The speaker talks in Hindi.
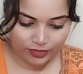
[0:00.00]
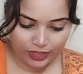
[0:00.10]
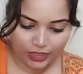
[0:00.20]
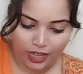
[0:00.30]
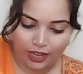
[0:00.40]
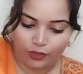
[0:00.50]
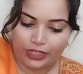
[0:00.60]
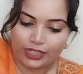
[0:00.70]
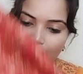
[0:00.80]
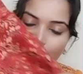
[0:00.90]
ये सारा
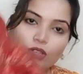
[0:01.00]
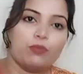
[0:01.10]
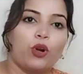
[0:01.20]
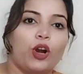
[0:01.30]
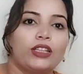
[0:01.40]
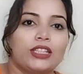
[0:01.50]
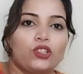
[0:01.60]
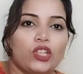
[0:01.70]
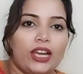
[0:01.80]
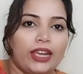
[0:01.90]
विंटर कलेक्शन बहुत
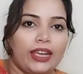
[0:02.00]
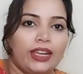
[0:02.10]
अच्छा है